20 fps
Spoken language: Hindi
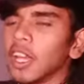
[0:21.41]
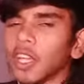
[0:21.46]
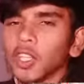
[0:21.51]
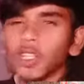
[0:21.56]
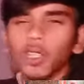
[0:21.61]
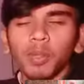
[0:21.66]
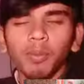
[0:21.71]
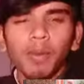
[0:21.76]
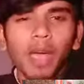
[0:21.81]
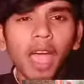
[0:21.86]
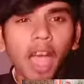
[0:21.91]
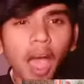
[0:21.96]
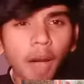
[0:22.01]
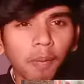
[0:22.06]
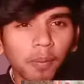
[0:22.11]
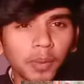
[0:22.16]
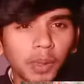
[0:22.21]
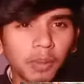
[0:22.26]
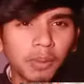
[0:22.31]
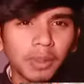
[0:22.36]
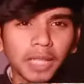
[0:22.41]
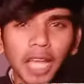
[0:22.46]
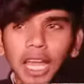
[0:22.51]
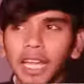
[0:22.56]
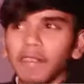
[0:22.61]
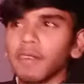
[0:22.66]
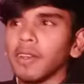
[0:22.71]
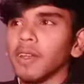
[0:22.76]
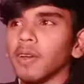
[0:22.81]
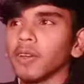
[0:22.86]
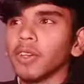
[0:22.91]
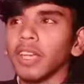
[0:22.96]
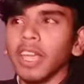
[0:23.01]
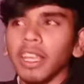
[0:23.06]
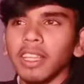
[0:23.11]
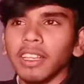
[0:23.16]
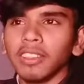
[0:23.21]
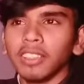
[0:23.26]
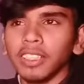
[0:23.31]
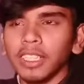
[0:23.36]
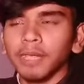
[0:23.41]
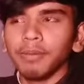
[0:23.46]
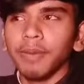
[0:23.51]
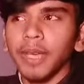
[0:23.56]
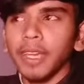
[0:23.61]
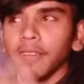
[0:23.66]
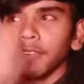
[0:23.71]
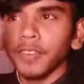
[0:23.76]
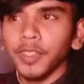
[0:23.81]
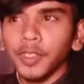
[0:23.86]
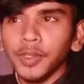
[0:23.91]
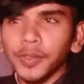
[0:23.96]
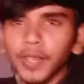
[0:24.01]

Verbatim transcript: तो मैं आपको बताने वाला हूँ कि जैसे कि मैं एक वीडियो